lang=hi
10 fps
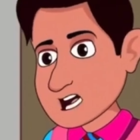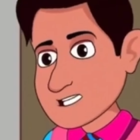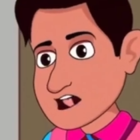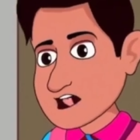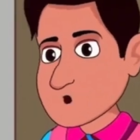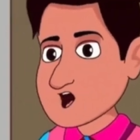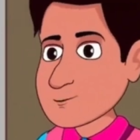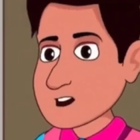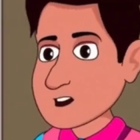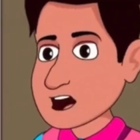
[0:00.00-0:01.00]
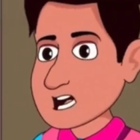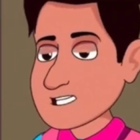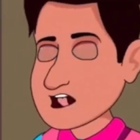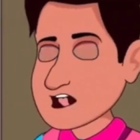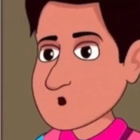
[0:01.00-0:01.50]
और घर आओ तो बेटा
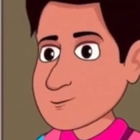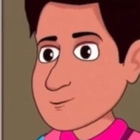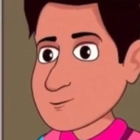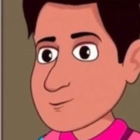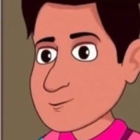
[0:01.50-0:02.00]
बहस करे